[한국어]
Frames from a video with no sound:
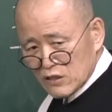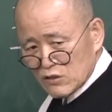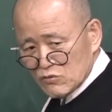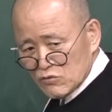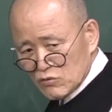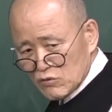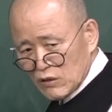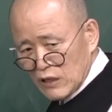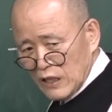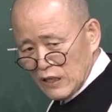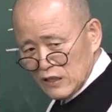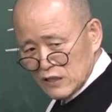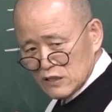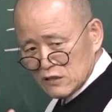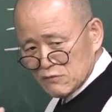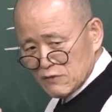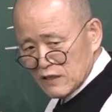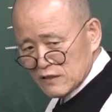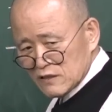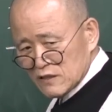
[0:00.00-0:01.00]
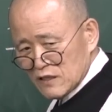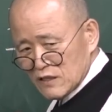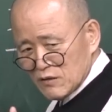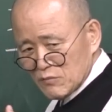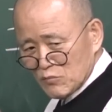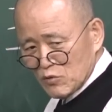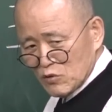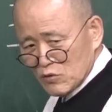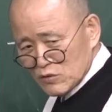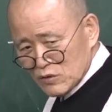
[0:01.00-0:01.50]
때도 하느님한테
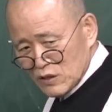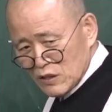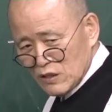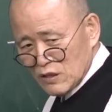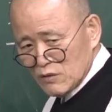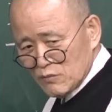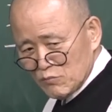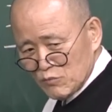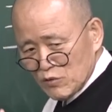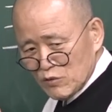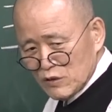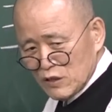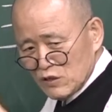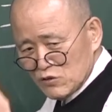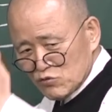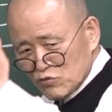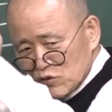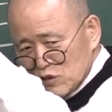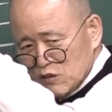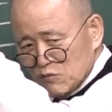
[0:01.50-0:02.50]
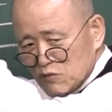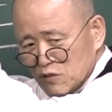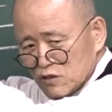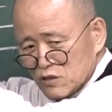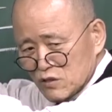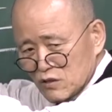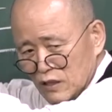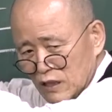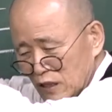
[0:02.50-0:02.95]
뭐, 예, 뭐 예수님이시여